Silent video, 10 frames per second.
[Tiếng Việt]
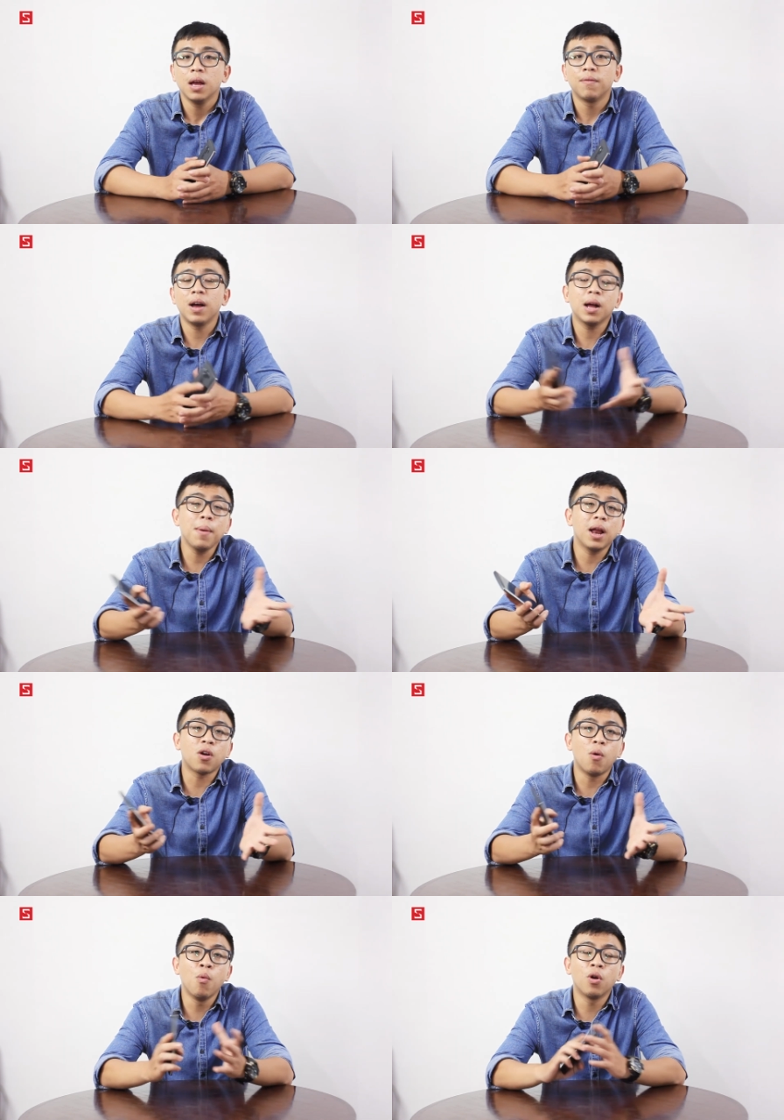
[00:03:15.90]
Và các bạn
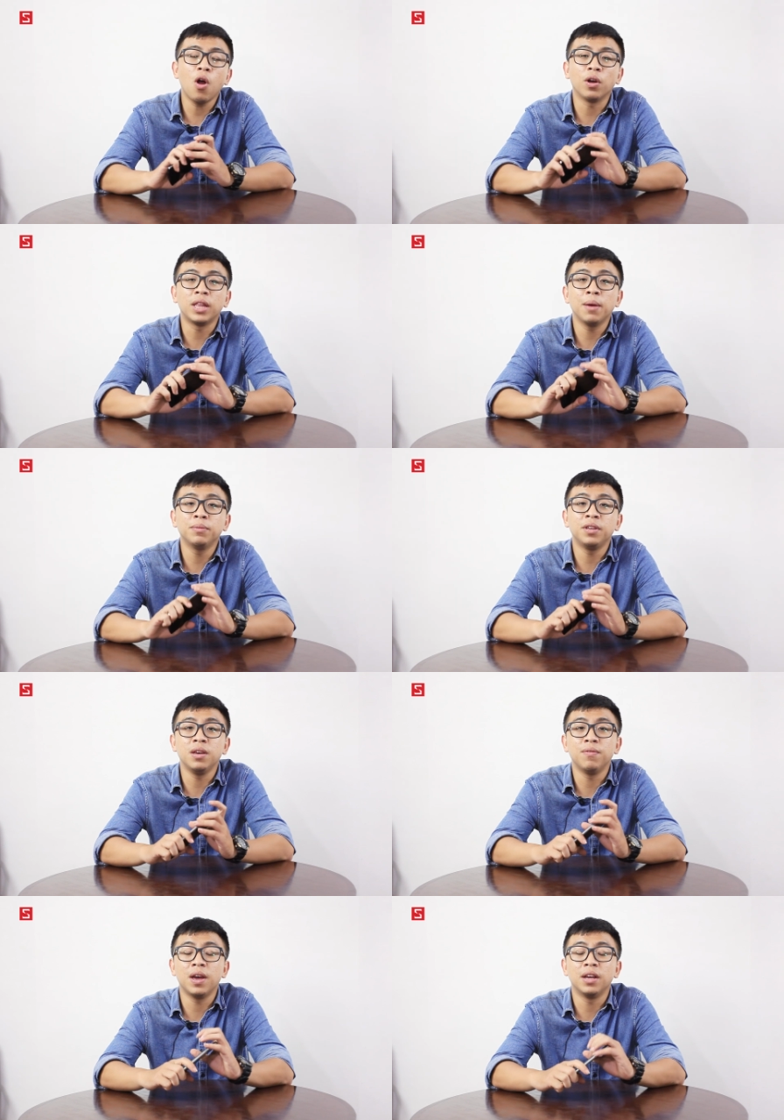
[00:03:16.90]
có muốn hỏi thêm
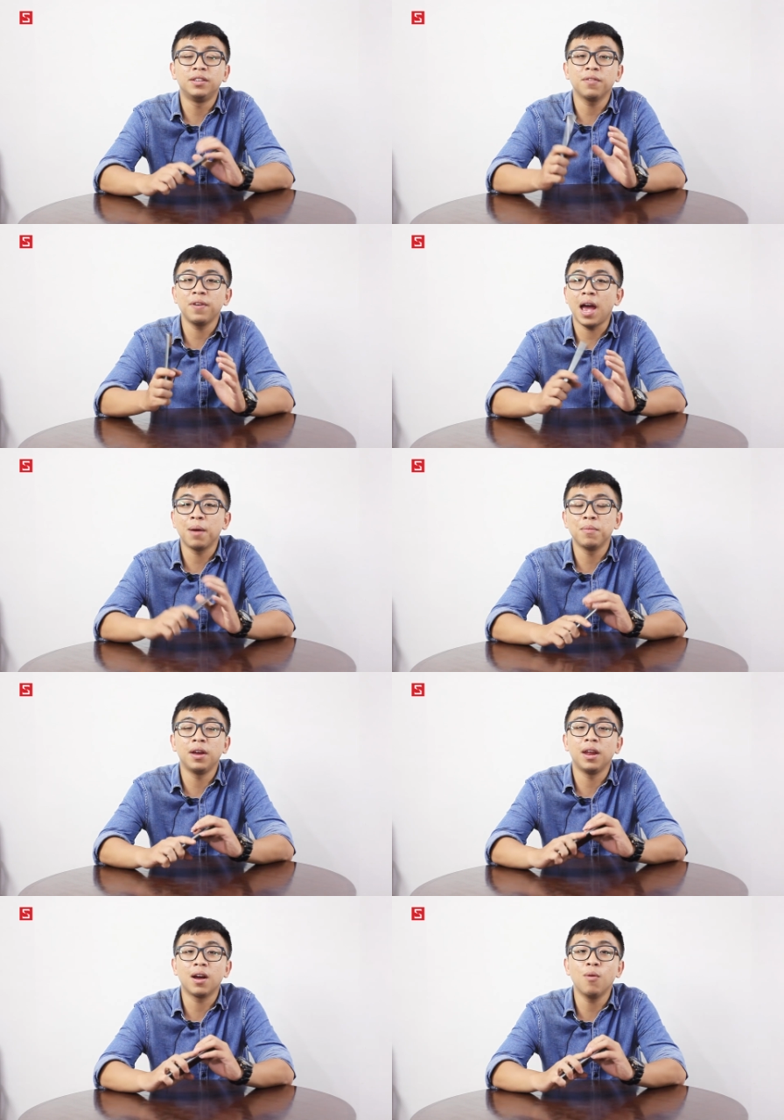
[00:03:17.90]
gì về chiếc
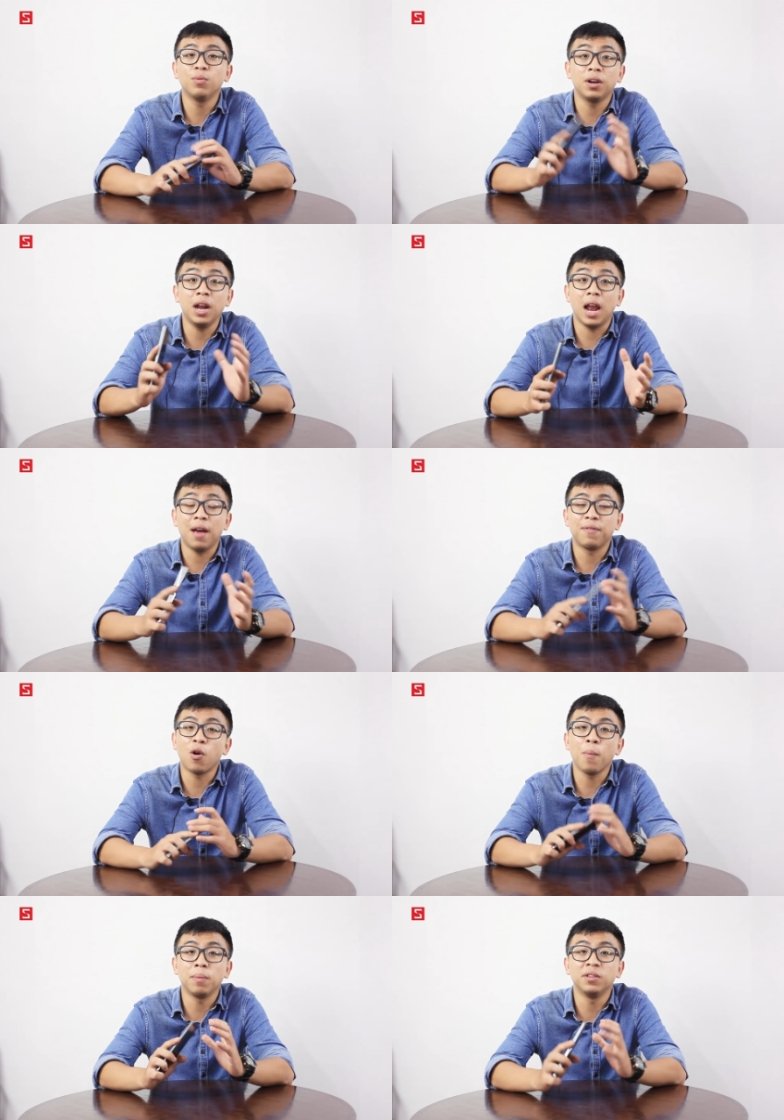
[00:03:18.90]
V20 này không thì cứ để lại
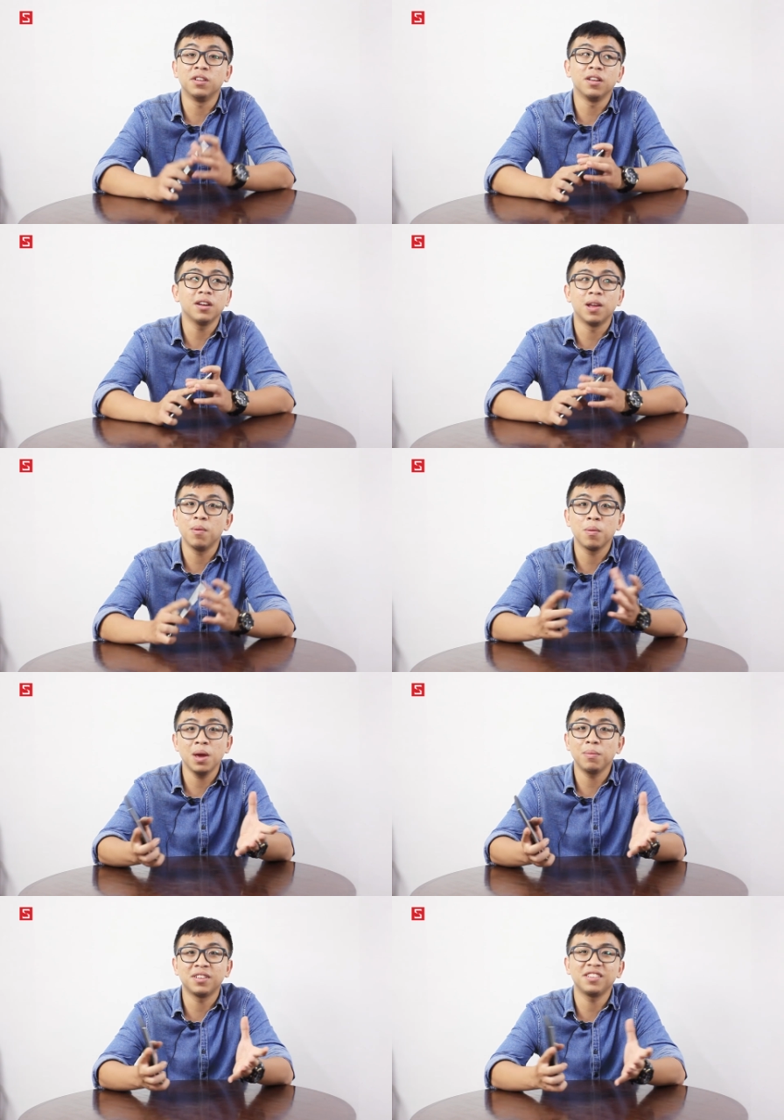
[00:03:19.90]
phần comment bên dưới nhé. Nếu mình
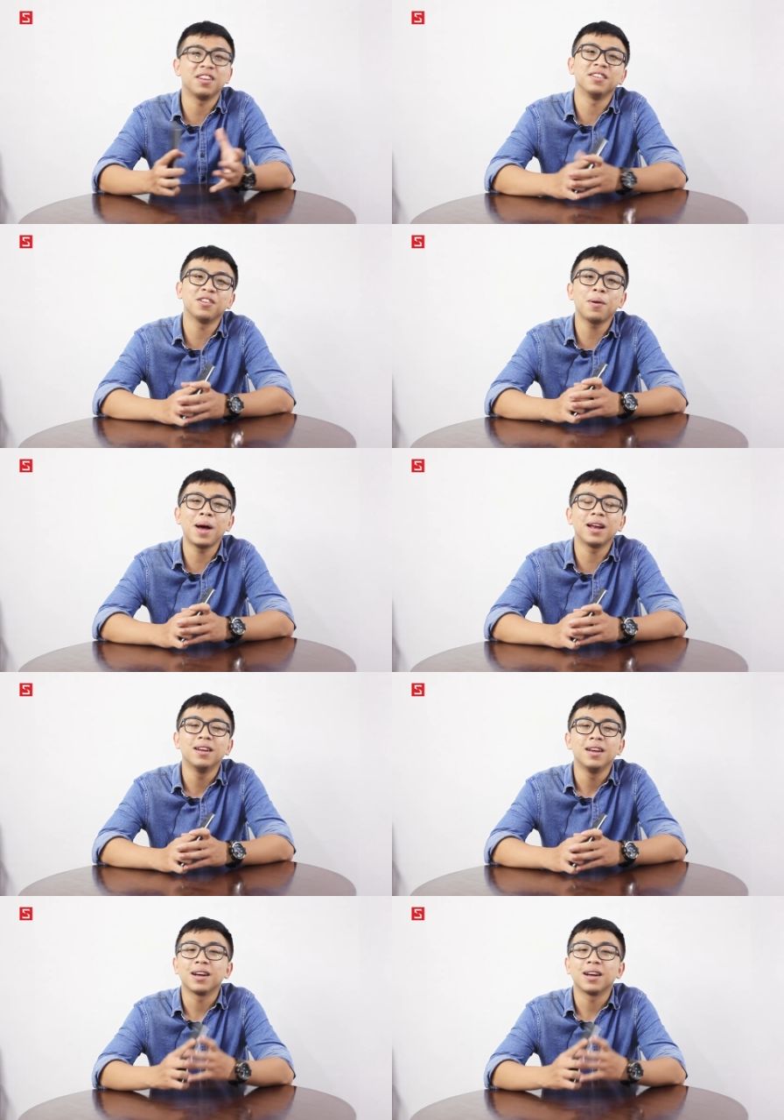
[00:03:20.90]
biết mình sẽ trả lời cho các bạn.